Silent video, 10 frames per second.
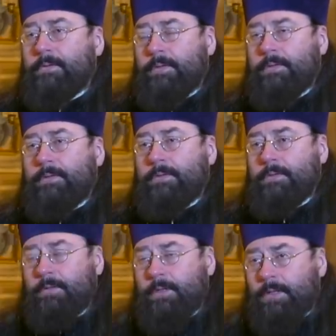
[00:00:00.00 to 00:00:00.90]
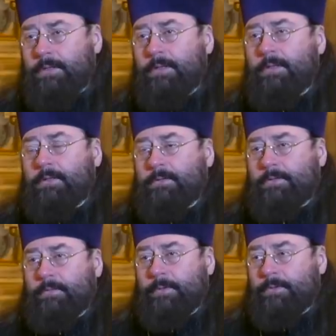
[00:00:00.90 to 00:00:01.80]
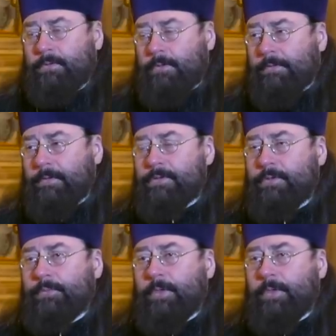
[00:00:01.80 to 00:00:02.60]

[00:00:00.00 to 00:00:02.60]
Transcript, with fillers: Надо хоронить, надо заниматься увековечением